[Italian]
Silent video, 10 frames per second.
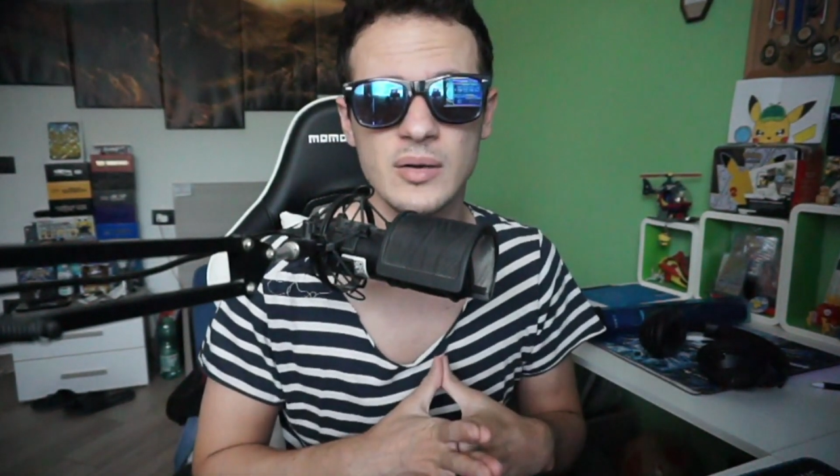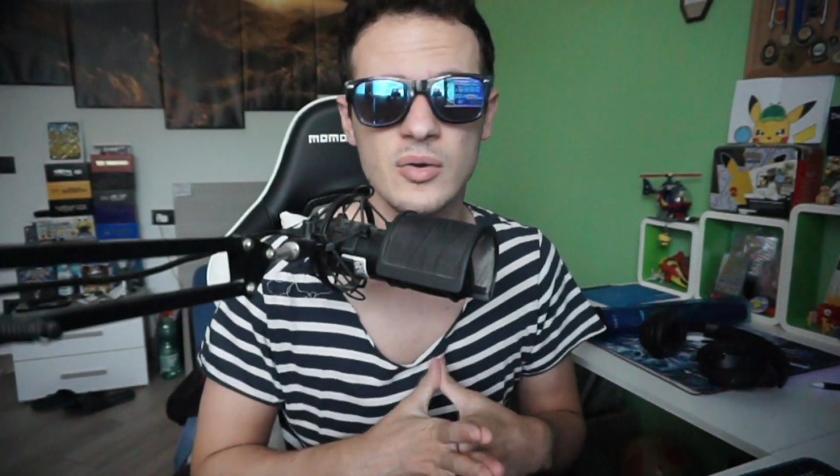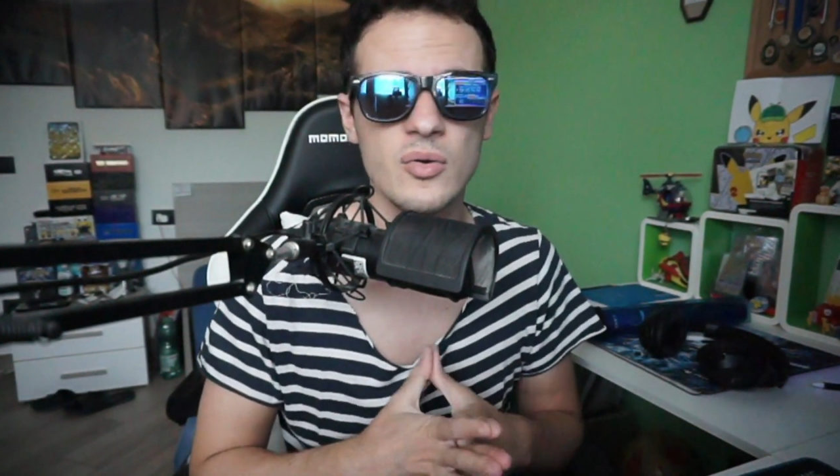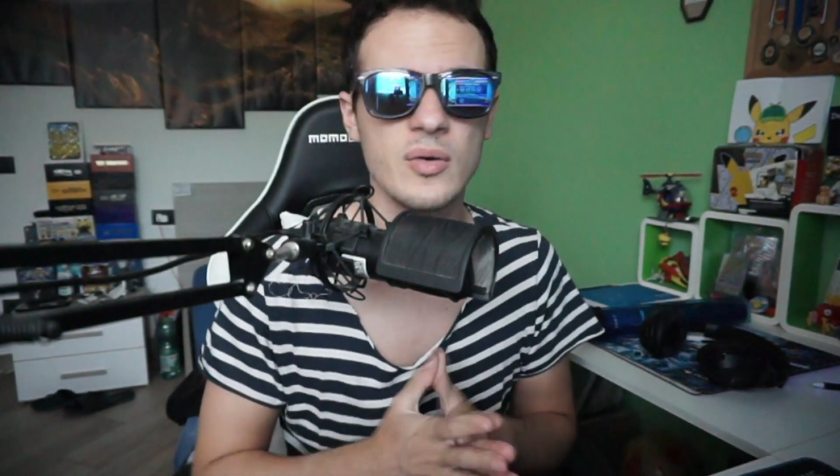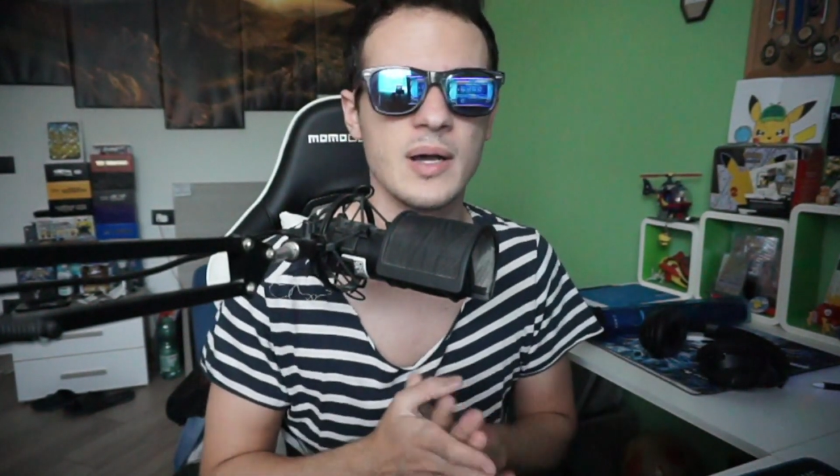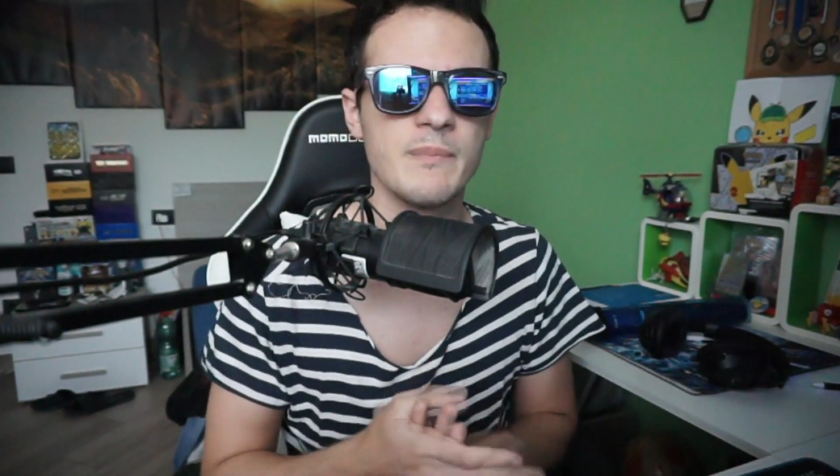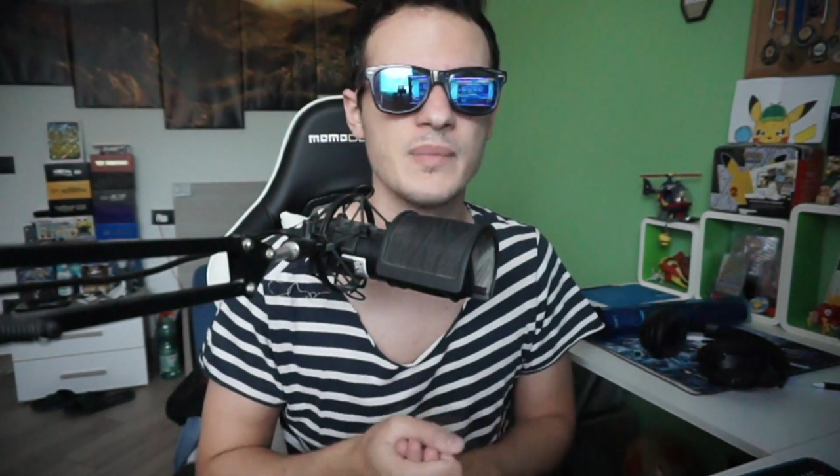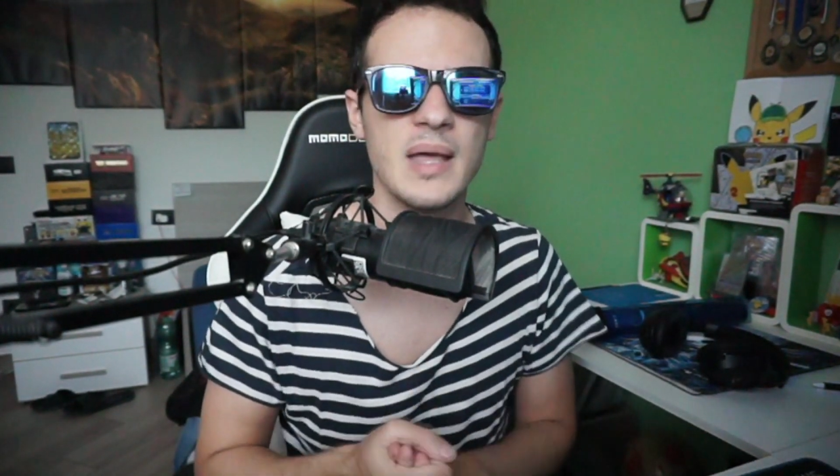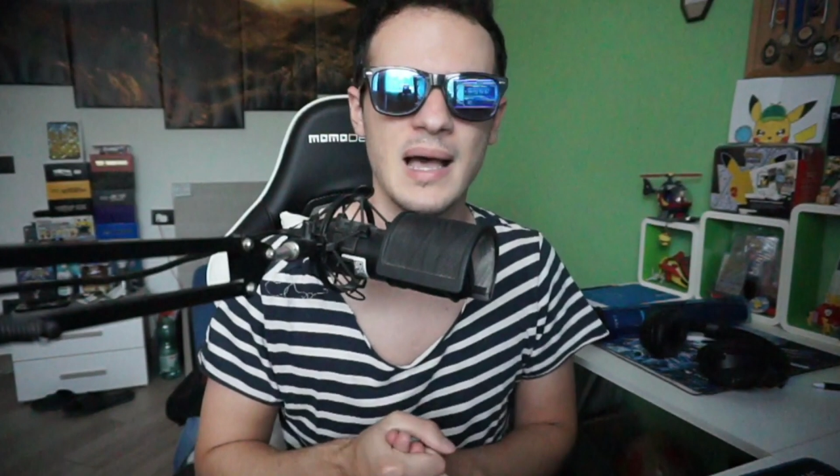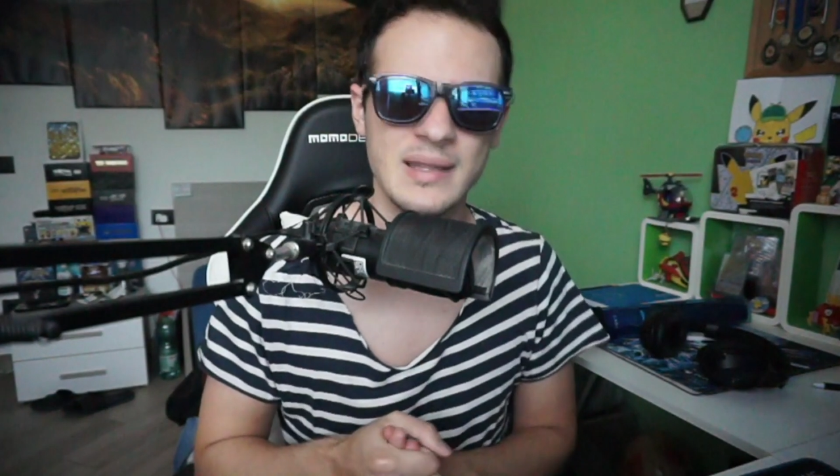ancora
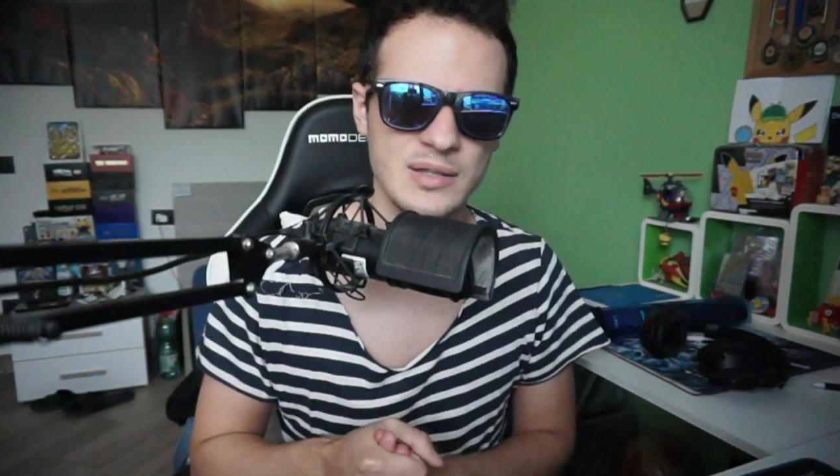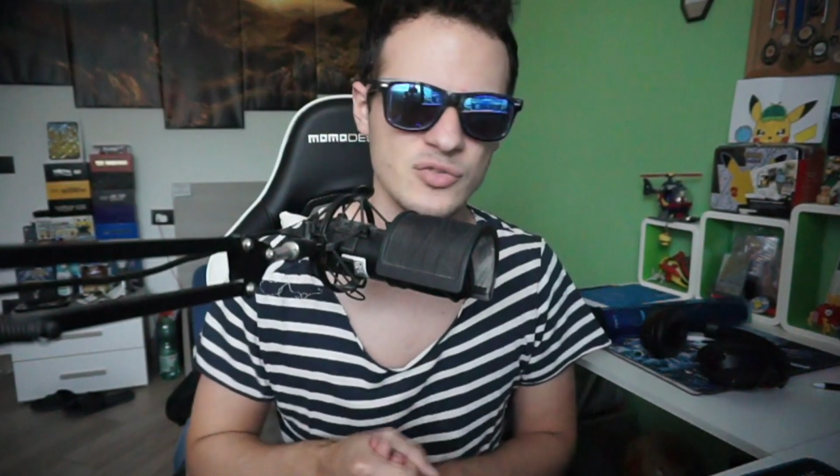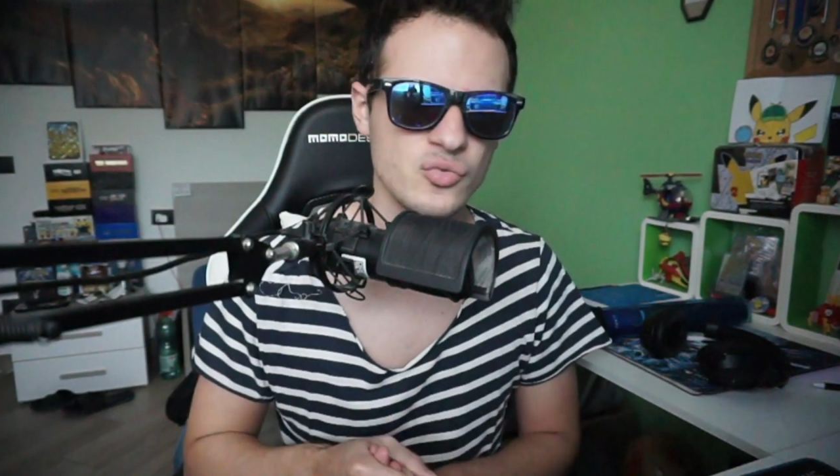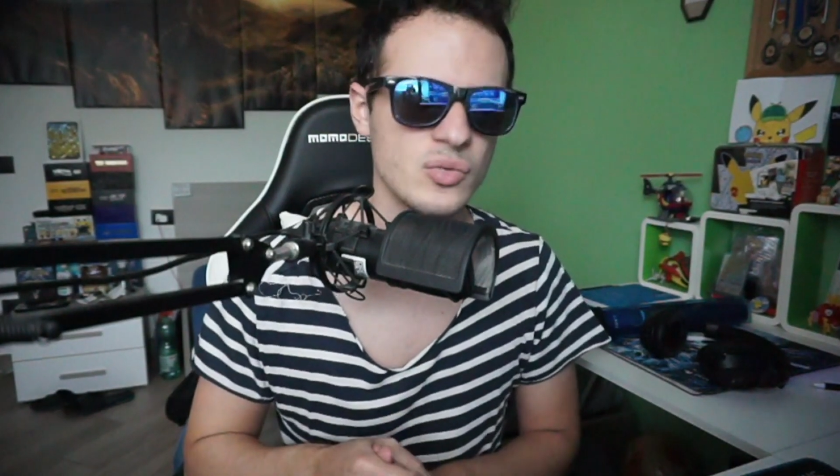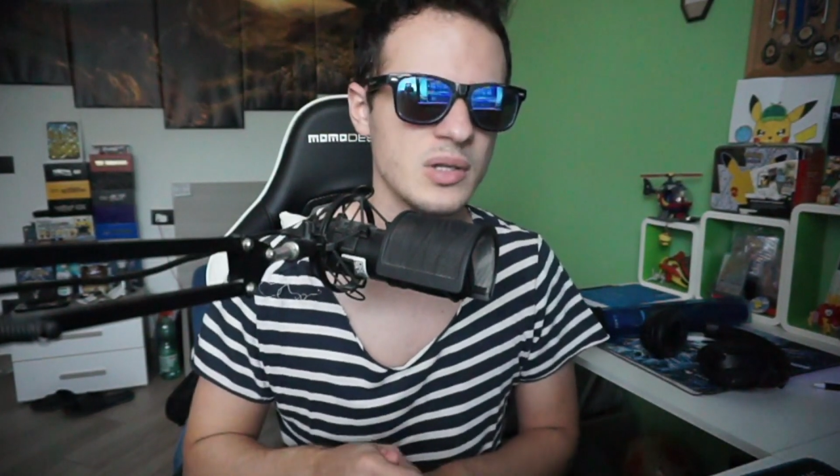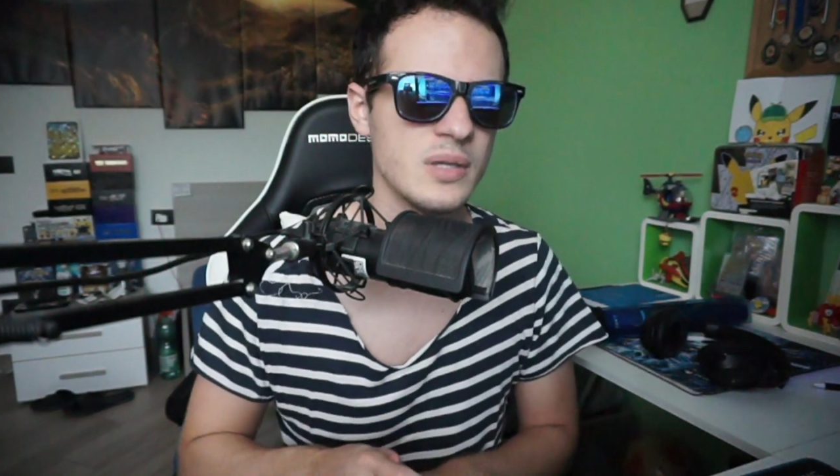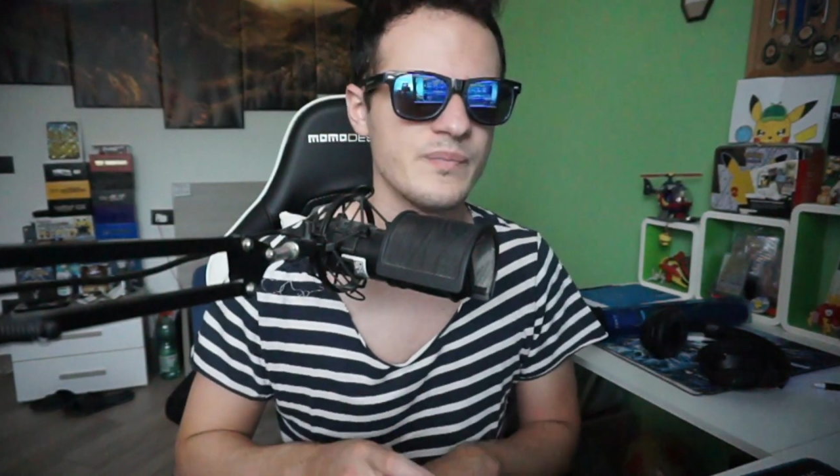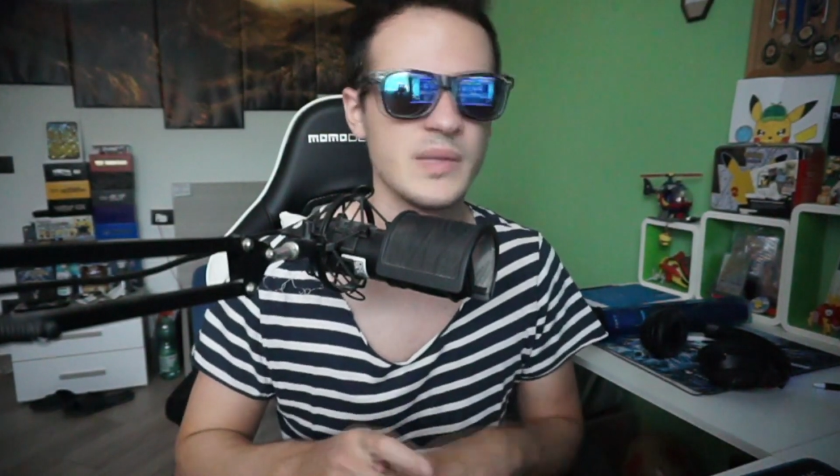ad Azul.